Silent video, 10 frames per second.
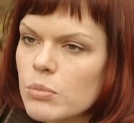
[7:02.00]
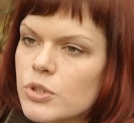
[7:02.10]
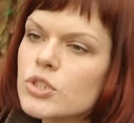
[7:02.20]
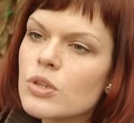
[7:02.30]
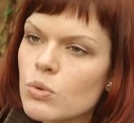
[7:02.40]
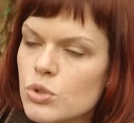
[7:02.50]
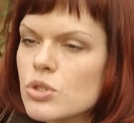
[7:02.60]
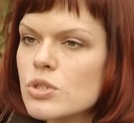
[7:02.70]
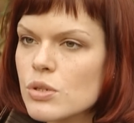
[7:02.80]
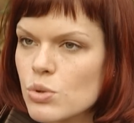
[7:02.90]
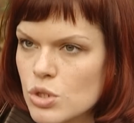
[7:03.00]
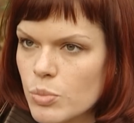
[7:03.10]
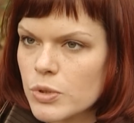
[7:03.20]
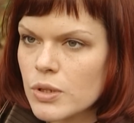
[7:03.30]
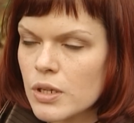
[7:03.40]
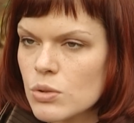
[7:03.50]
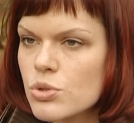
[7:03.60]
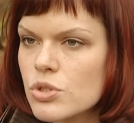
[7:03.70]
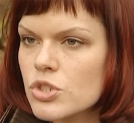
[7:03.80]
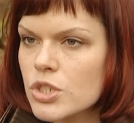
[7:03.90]
обычно очень сложно
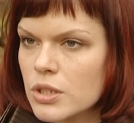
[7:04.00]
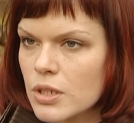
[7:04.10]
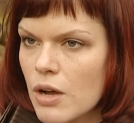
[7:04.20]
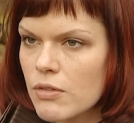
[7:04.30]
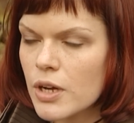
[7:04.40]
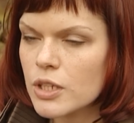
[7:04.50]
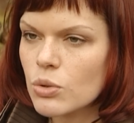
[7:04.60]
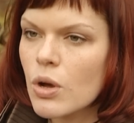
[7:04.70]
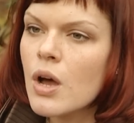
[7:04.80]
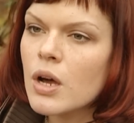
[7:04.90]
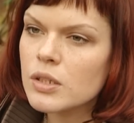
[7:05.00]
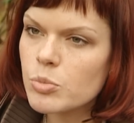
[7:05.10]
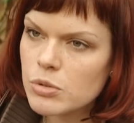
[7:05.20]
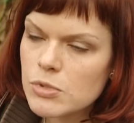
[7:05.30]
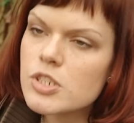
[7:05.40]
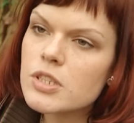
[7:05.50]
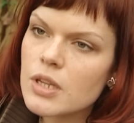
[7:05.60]
поддаются черенкованию, а, например,